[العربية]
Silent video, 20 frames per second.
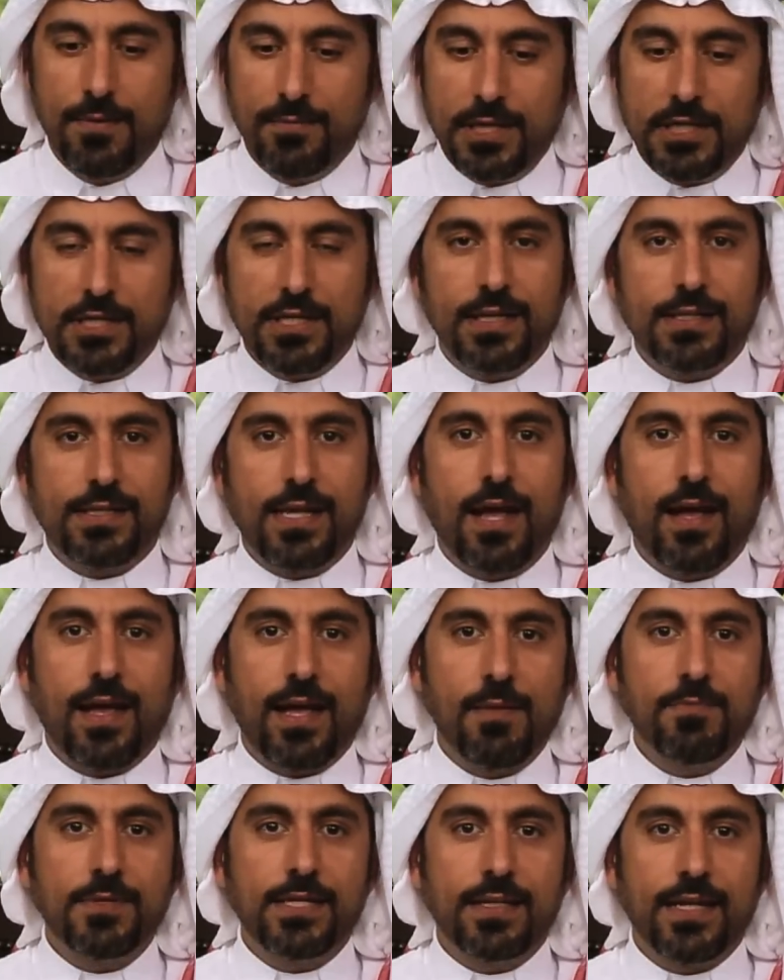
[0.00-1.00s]
نجلس
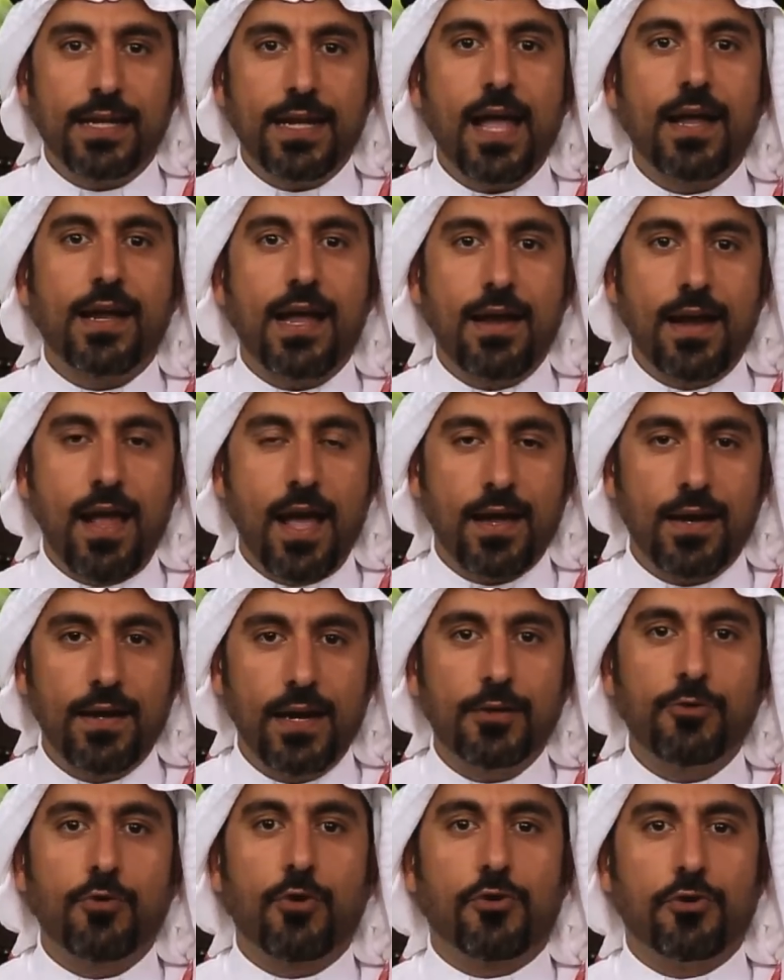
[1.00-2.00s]
خمسة دقائق انا
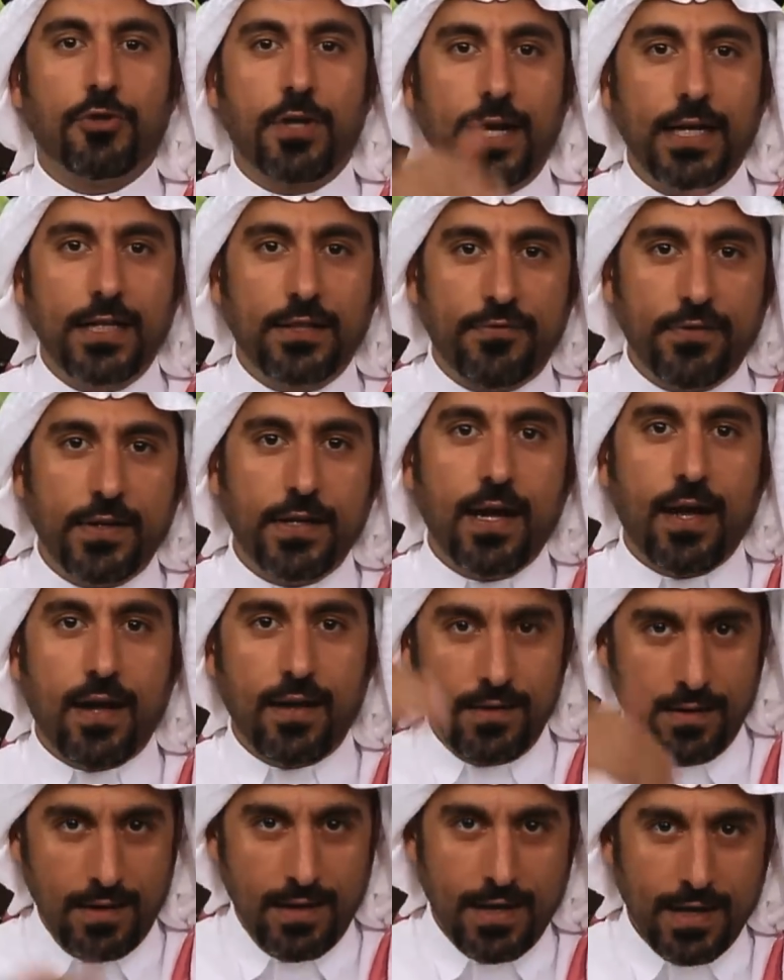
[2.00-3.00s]
اغلط واقعد اعيد
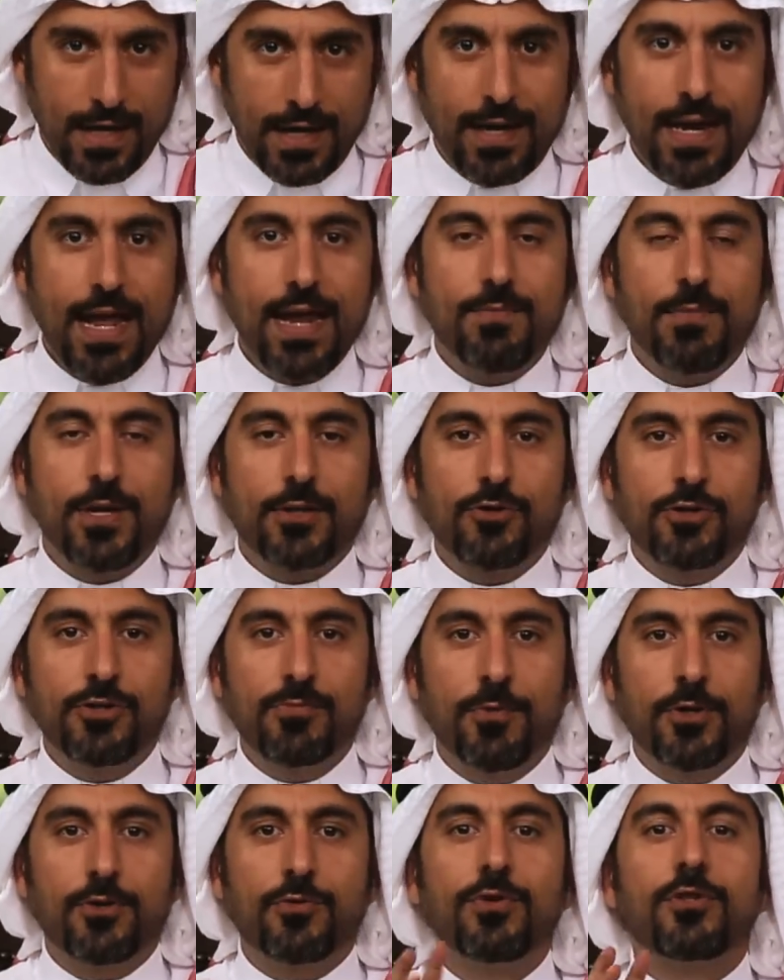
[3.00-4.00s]
فيها الين ما
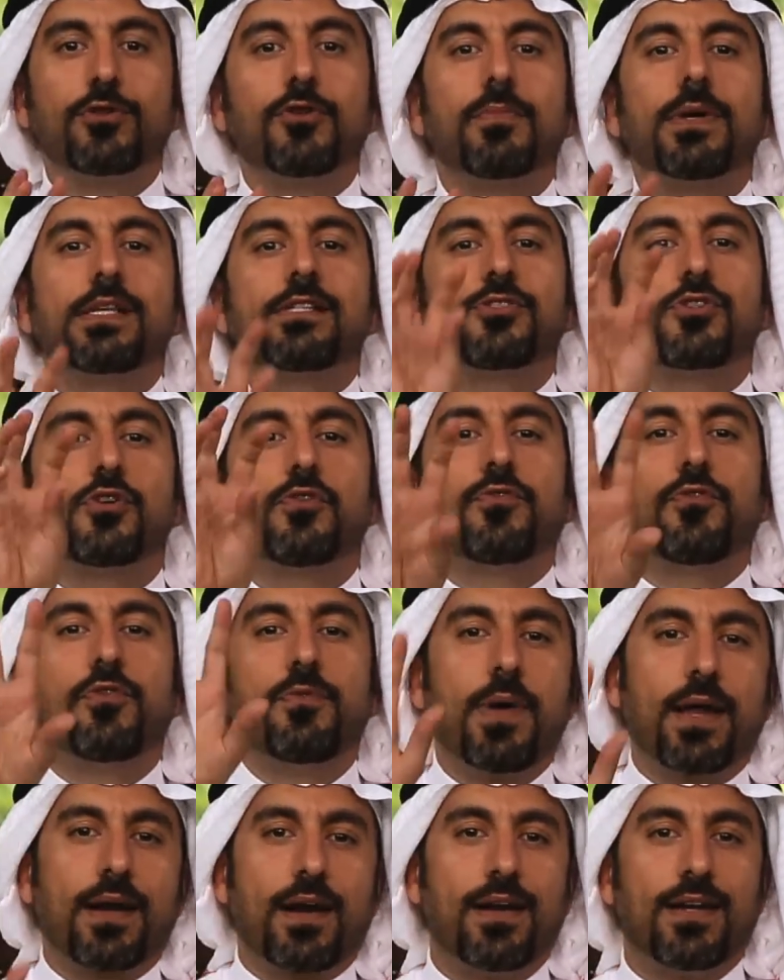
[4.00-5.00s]
تزبط وانتم بس تشوفوا
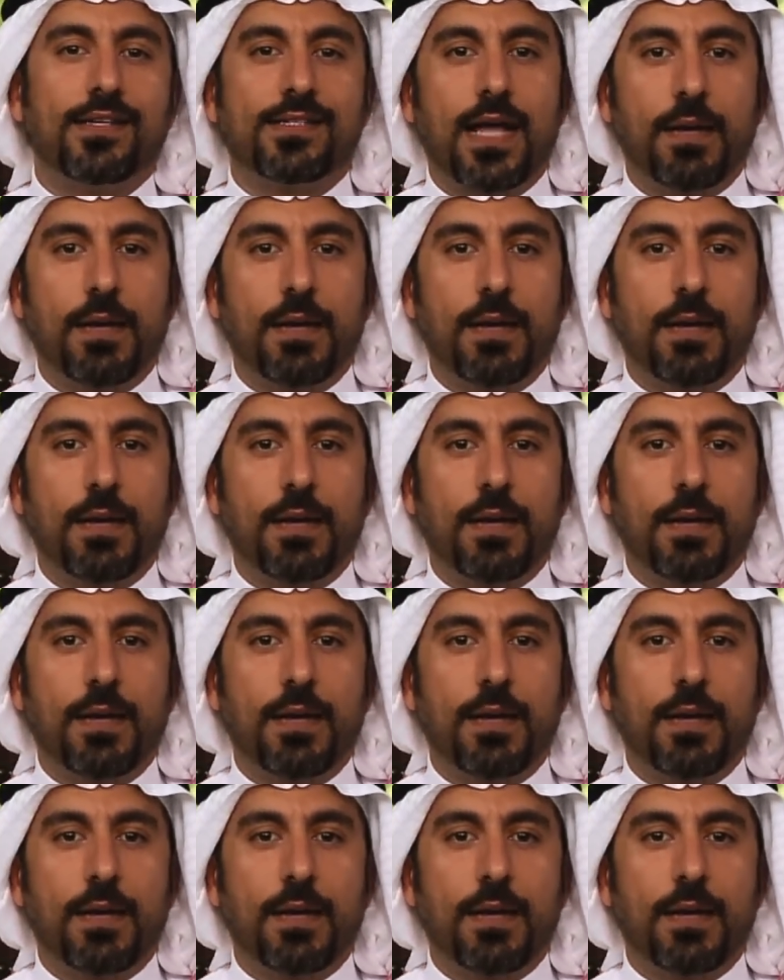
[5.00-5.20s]
المره اللي